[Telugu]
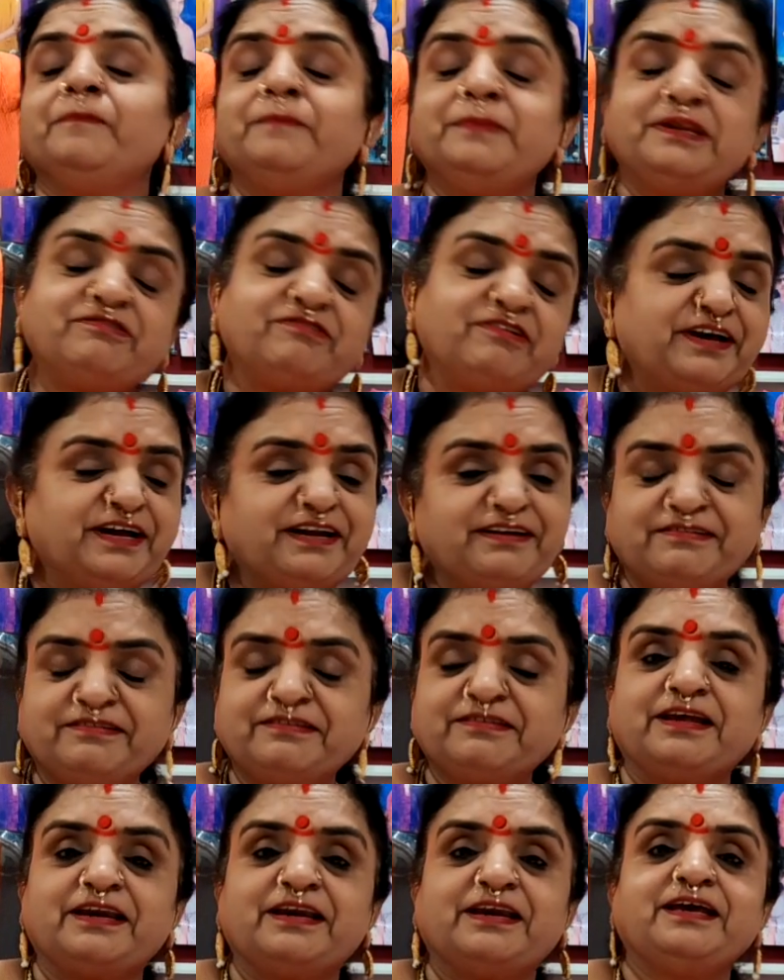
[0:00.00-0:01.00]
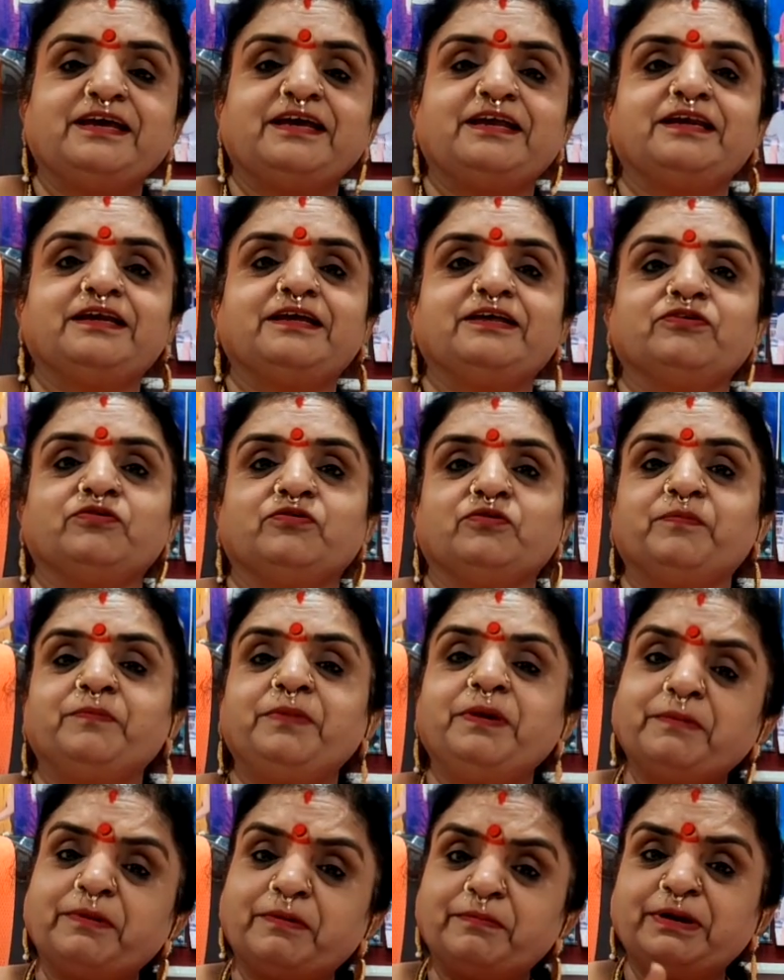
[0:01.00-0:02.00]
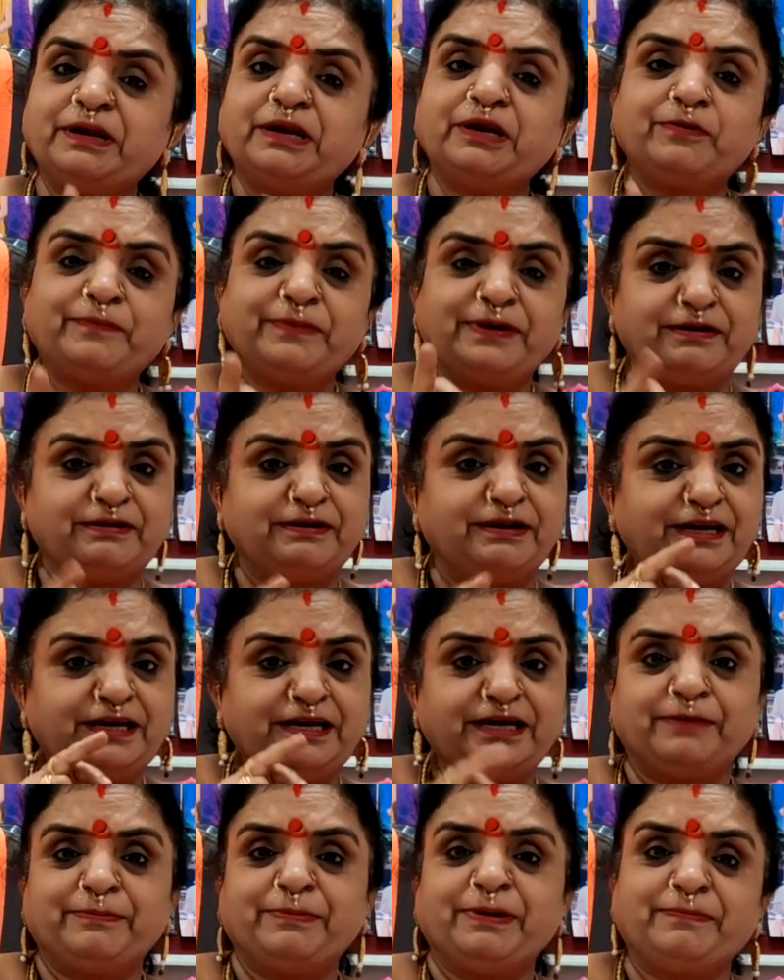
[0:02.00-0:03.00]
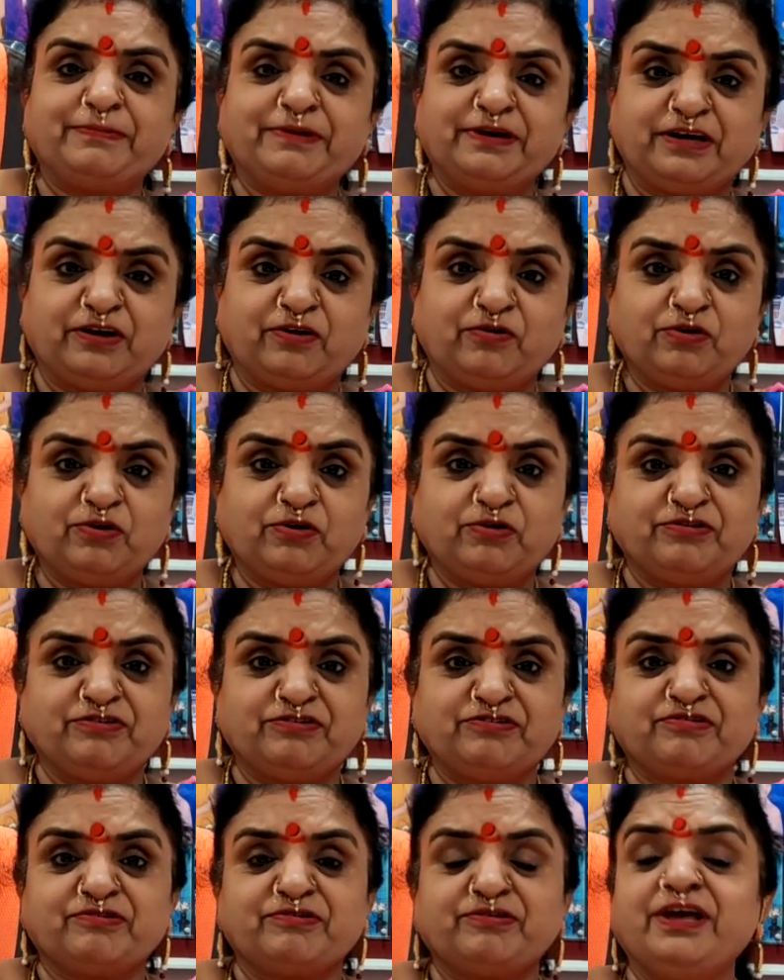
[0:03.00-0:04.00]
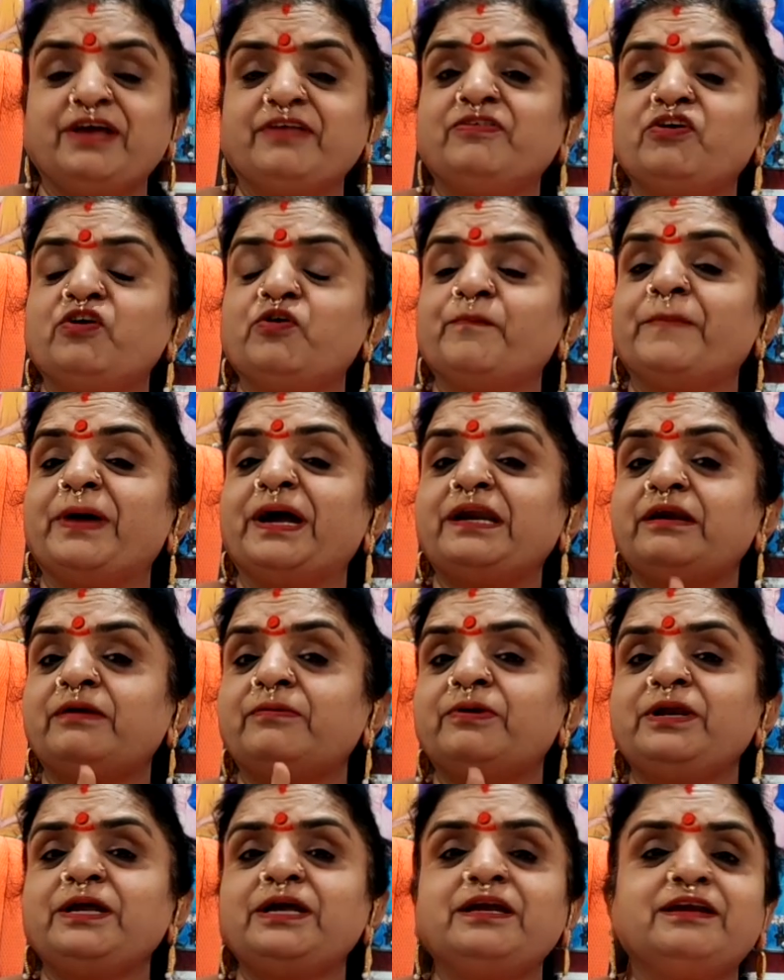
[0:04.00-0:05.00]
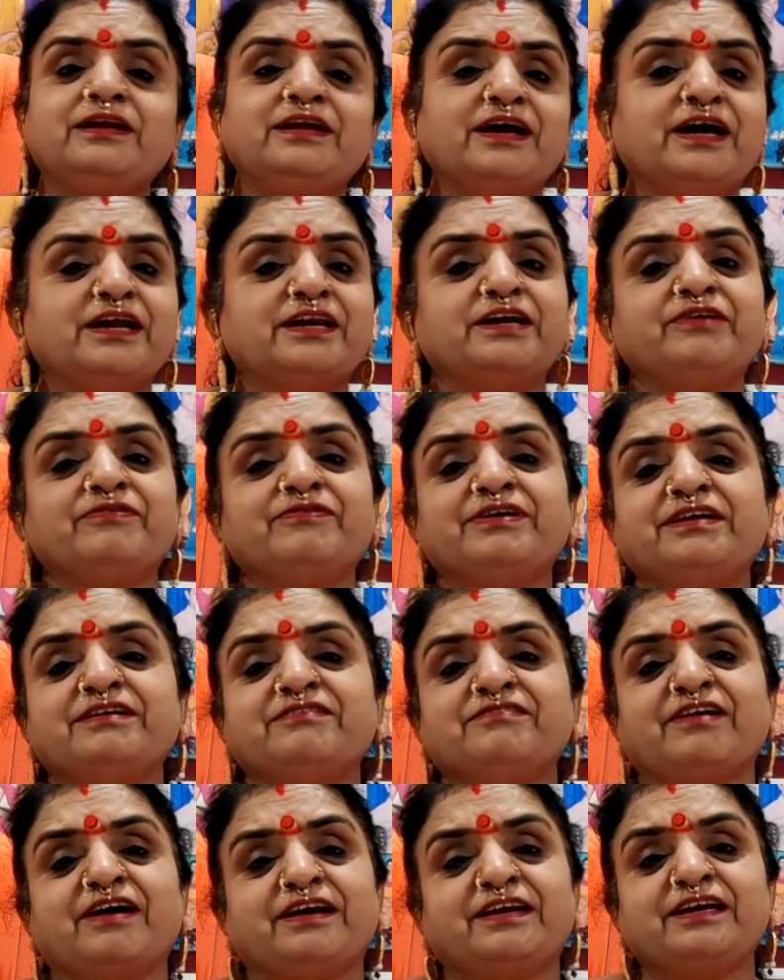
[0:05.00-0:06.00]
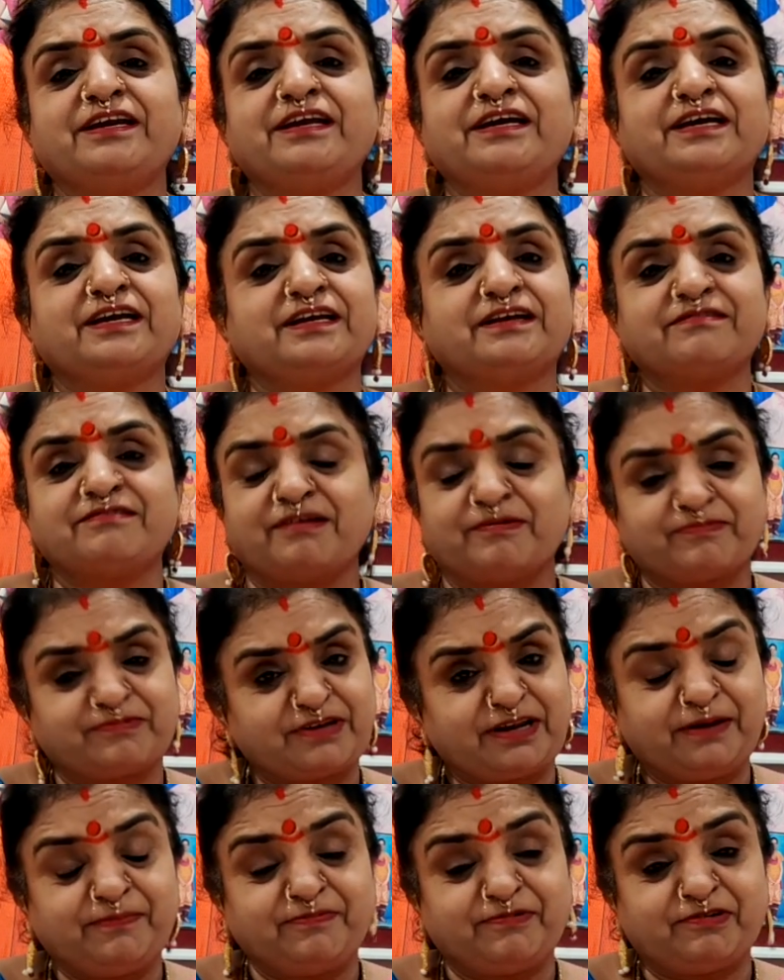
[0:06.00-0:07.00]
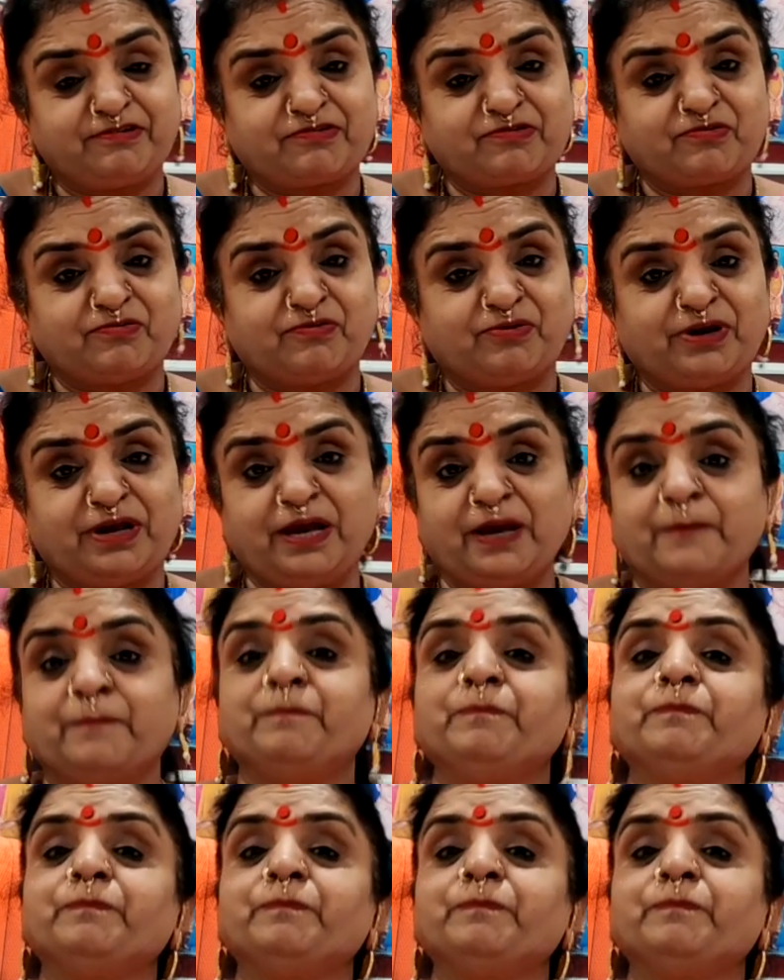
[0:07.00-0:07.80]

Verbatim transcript: మీరు చేయాల్సిందల్లా ఏం లేదు మీ మొబైల్లో మీరు టెలిగ్రామ్ యాప్ని డౌన్లోడ్ చేసుకుని అందులో మ్యాట్రోని ఇండియా అన్నటువంటి ఛానల్ని కనుక సబ్స్క్రైబ్ చేసుకుంటే